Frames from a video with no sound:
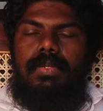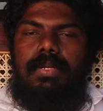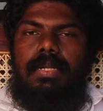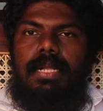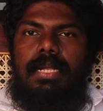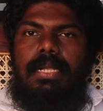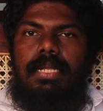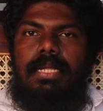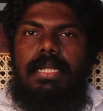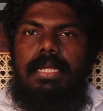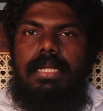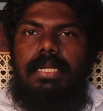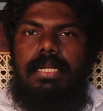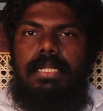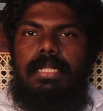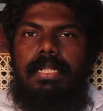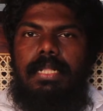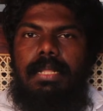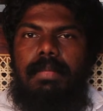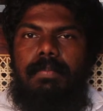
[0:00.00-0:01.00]
சொன்னால்
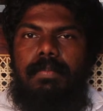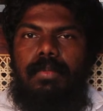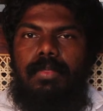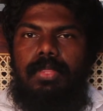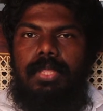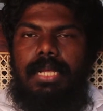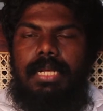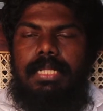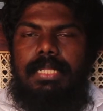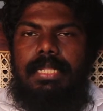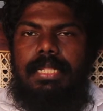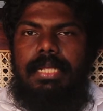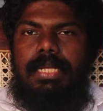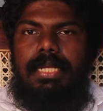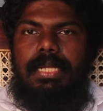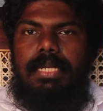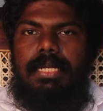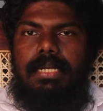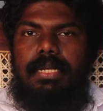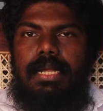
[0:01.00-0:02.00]
இந்த புத்தகத்தை
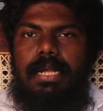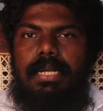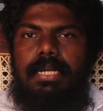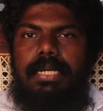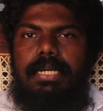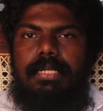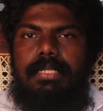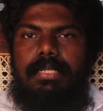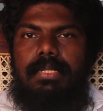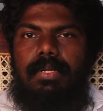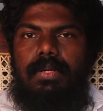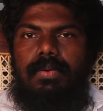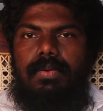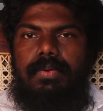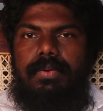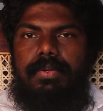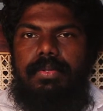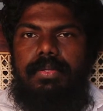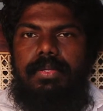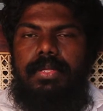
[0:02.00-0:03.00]
நான்
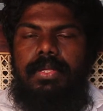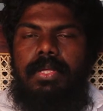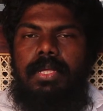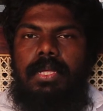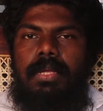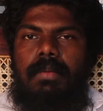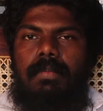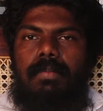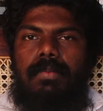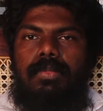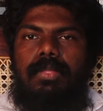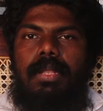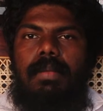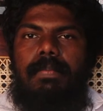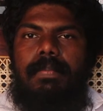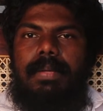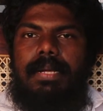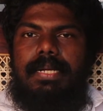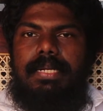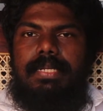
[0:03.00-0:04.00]
எடுத்துக்கொண்டு
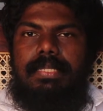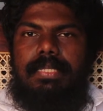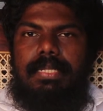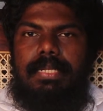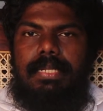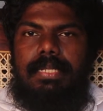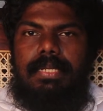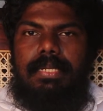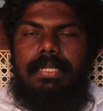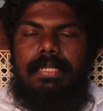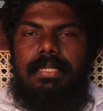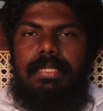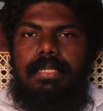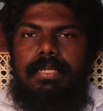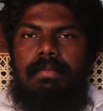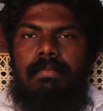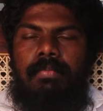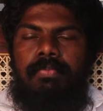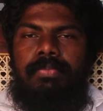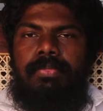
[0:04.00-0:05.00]
முதல் பக்கத்தில்
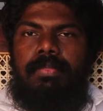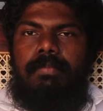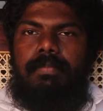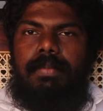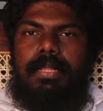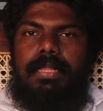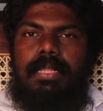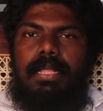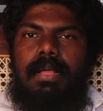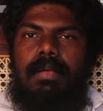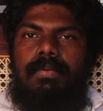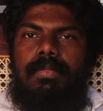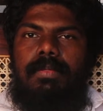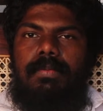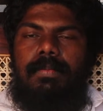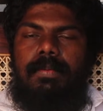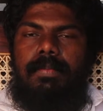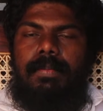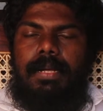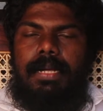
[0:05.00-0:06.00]
இருந்து
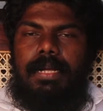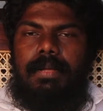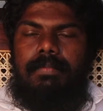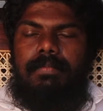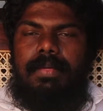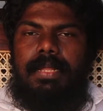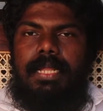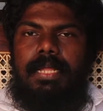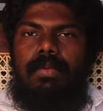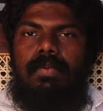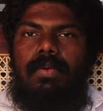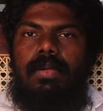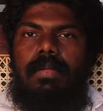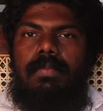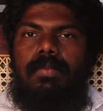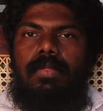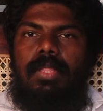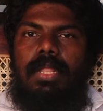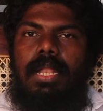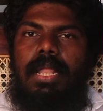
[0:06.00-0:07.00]
பத்தாவது பக்கம் வரை உள்ள
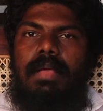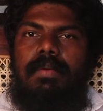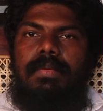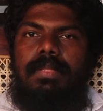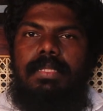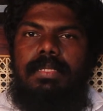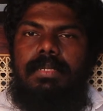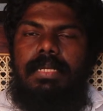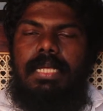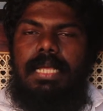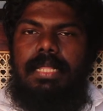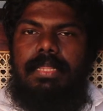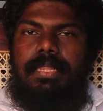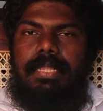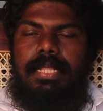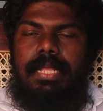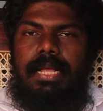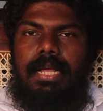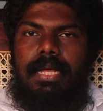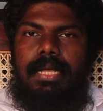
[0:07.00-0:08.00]
முதலாவது
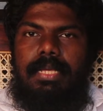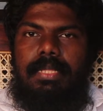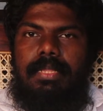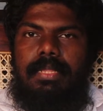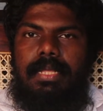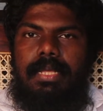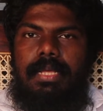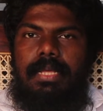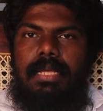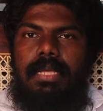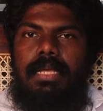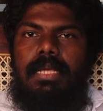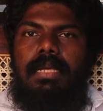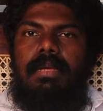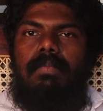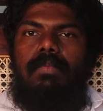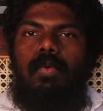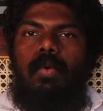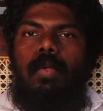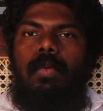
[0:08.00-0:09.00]
அத்தியாயத்தை
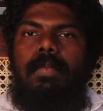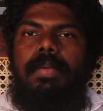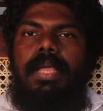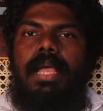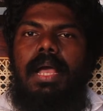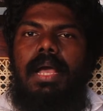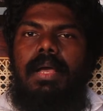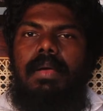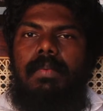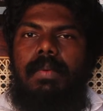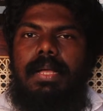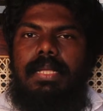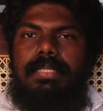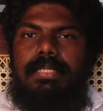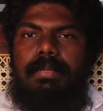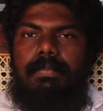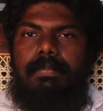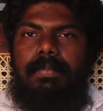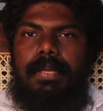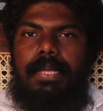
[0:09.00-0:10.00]
முழுமையாக
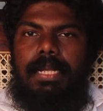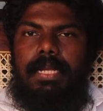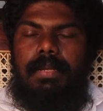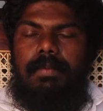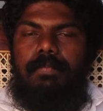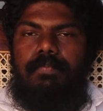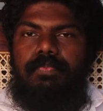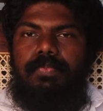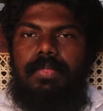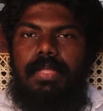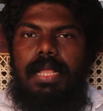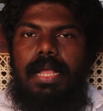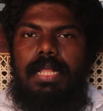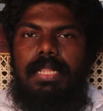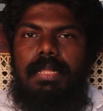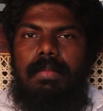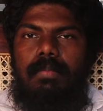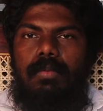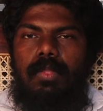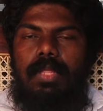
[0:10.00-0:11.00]
வாசிப்பேன்
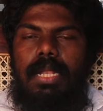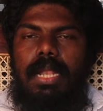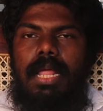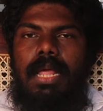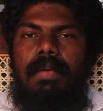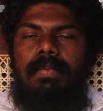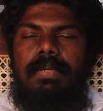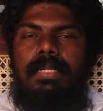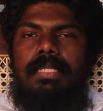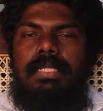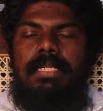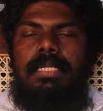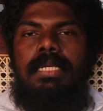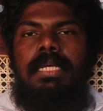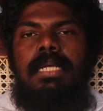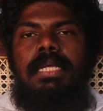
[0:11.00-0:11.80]
அந்த முதலாவது